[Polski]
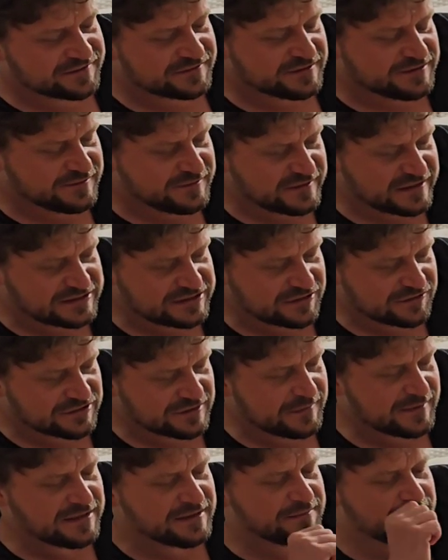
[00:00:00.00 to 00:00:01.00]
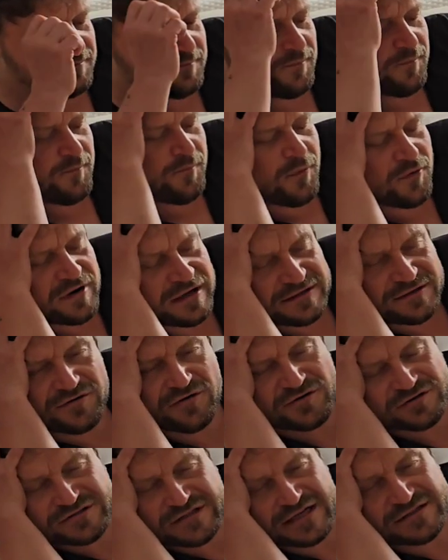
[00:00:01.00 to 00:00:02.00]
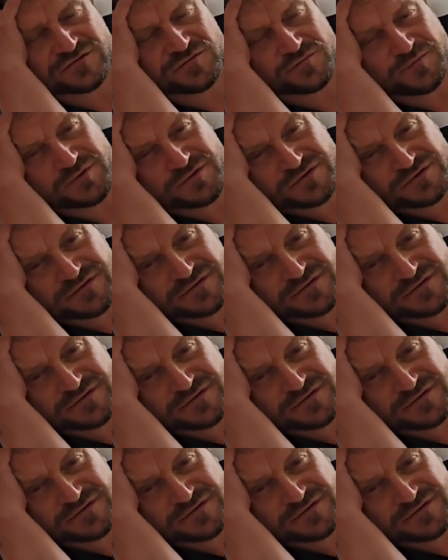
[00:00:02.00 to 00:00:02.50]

I wiecie, oni byli ponad rok czasu pod